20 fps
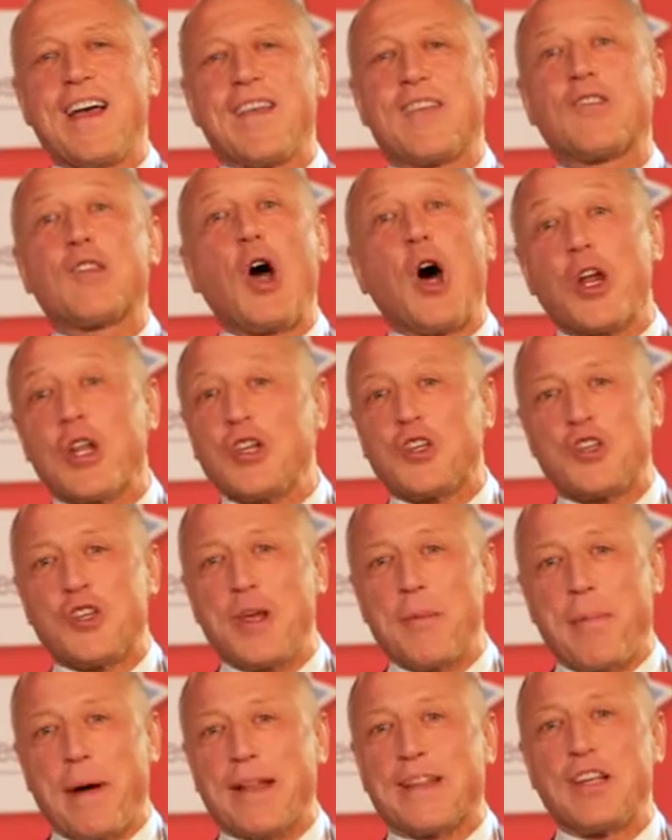
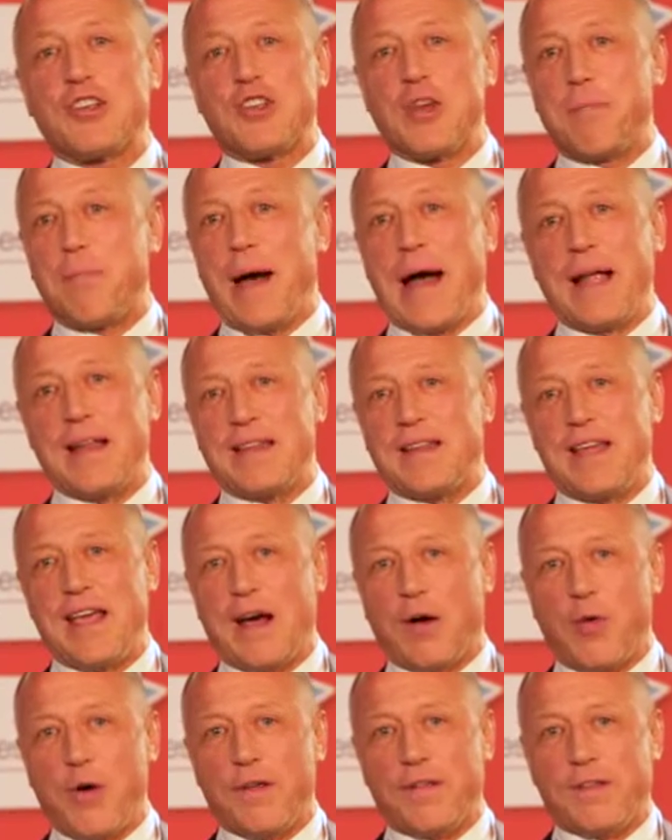storici partecipanti
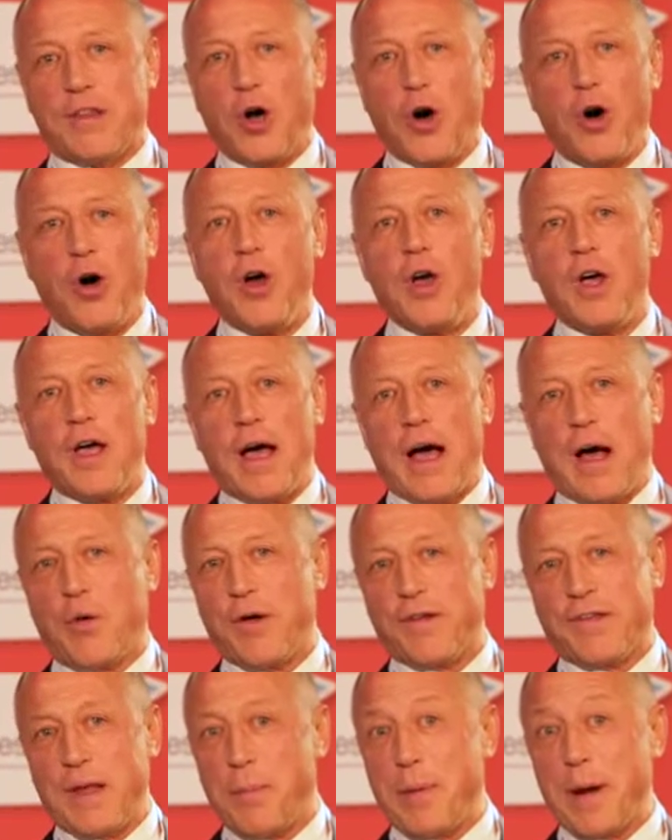a, questo, a
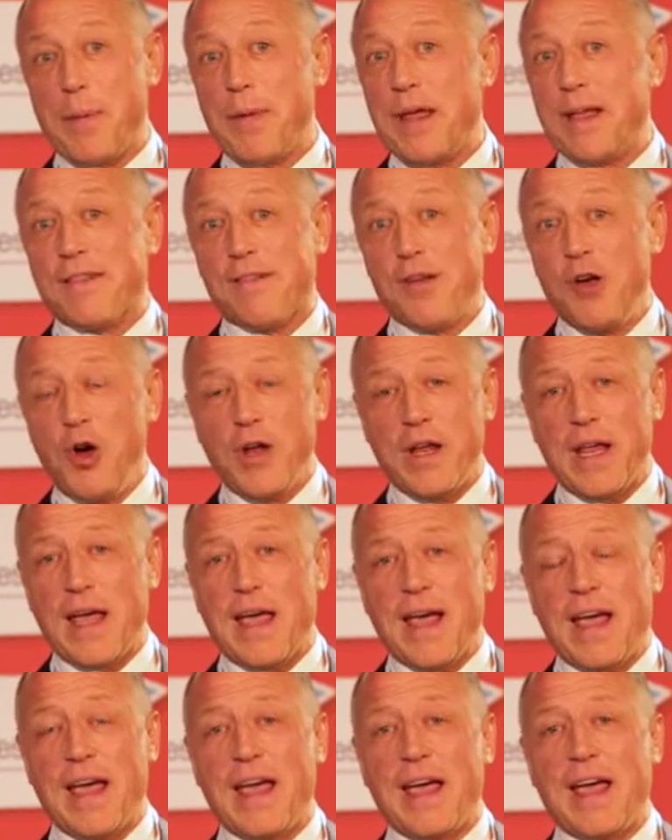questa
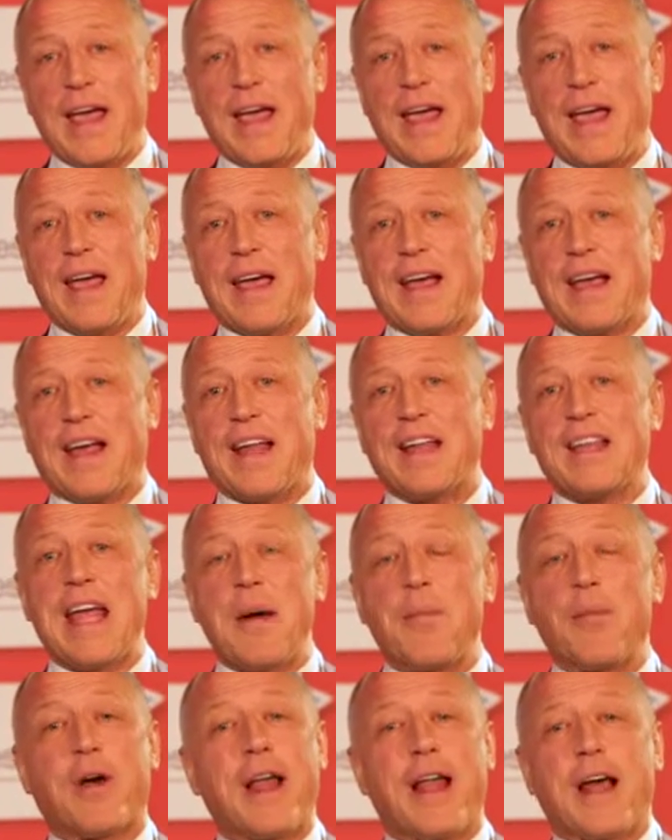premiazione e
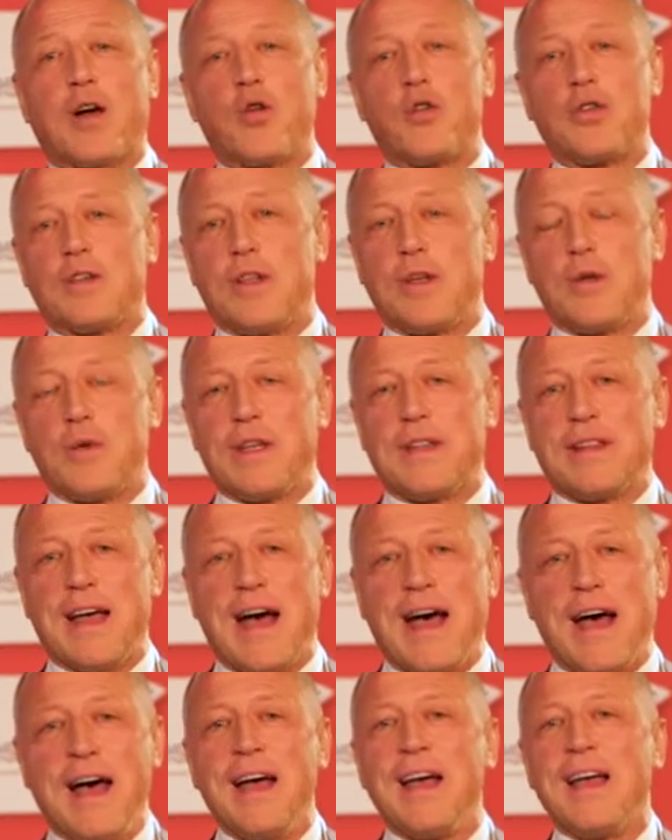crediamo che la
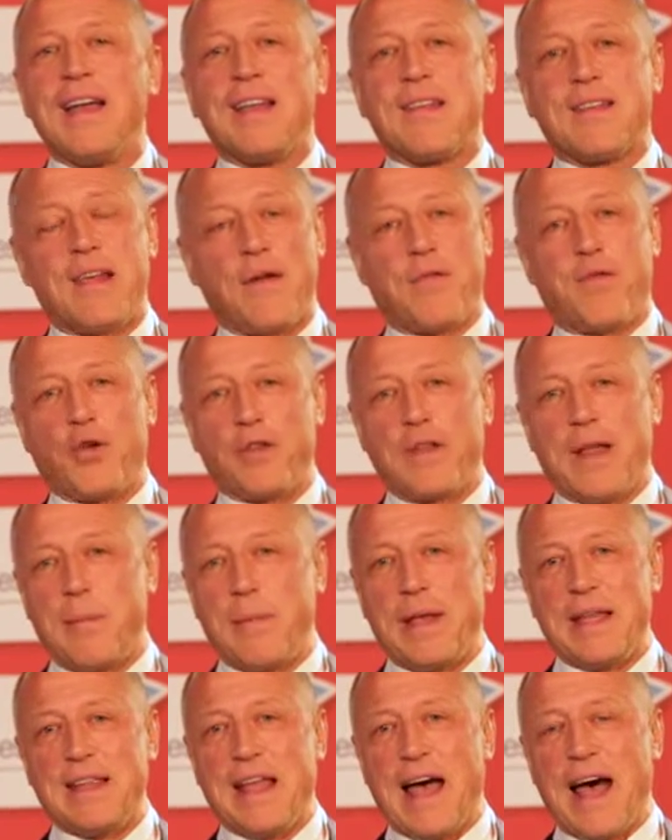continuità sia
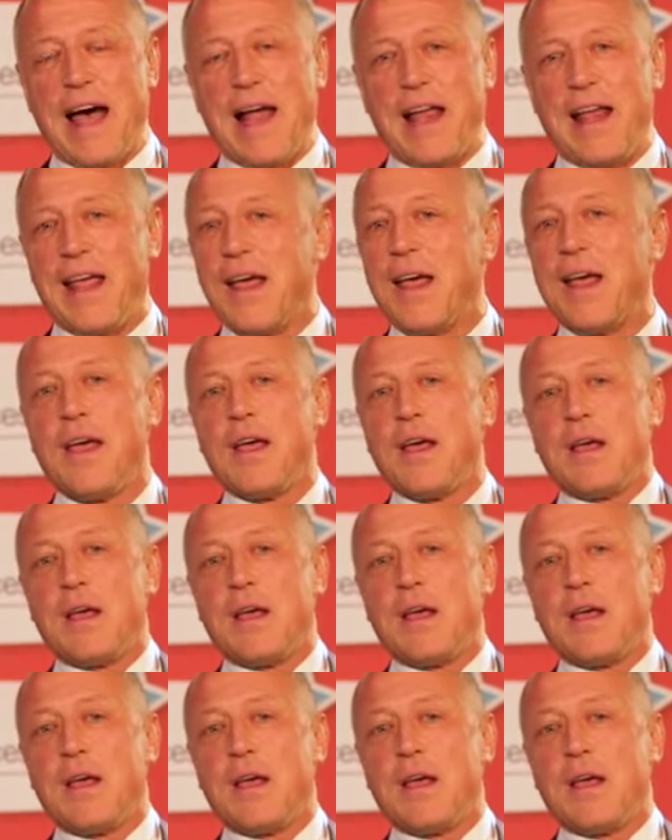fondamentale.